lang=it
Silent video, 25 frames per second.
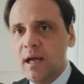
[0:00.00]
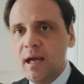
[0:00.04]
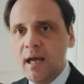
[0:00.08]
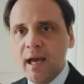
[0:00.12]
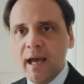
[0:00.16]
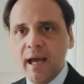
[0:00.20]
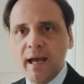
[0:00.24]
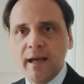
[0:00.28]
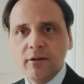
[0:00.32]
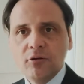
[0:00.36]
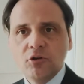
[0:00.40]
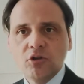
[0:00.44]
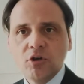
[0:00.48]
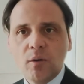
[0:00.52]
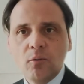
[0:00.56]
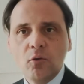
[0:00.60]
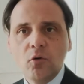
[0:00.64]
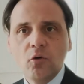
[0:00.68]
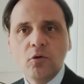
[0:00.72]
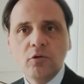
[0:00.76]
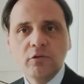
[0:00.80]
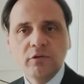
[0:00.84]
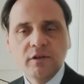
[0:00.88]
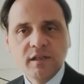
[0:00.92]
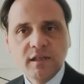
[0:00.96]
è diciamo un
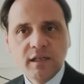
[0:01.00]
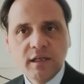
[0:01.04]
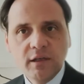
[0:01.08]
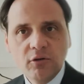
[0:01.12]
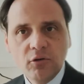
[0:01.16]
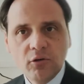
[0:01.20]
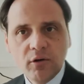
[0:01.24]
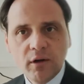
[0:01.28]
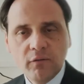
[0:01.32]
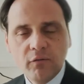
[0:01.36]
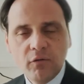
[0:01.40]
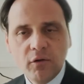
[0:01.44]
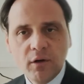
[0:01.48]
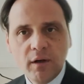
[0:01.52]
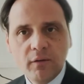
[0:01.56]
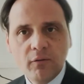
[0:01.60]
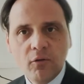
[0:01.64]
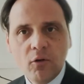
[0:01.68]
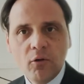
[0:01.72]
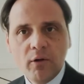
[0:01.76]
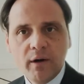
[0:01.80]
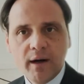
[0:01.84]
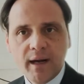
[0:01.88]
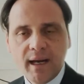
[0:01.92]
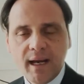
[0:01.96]
consiglio che
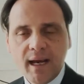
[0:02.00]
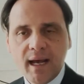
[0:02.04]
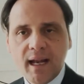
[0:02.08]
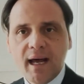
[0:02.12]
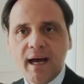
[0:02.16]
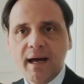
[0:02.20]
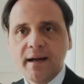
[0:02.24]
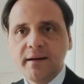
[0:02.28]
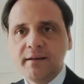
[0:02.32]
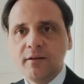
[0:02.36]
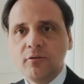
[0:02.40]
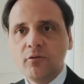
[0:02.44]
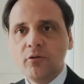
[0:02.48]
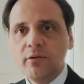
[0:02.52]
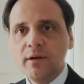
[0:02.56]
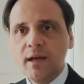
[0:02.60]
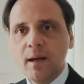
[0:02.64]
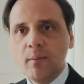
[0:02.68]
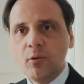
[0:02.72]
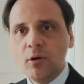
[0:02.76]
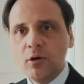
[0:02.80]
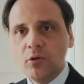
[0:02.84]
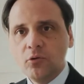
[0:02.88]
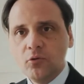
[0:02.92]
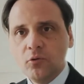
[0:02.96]
volevo regalarti.
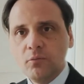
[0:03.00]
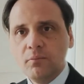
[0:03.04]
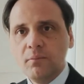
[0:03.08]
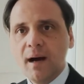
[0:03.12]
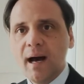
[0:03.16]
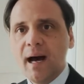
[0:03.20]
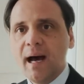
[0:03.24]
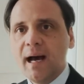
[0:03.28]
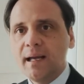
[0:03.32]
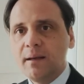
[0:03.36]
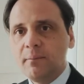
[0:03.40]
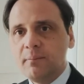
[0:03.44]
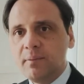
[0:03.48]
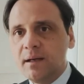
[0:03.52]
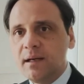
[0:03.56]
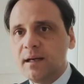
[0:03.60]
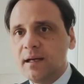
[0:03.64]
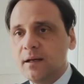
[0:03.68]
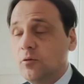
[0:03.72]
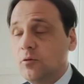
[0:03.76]
Torniamo a Dubai, perché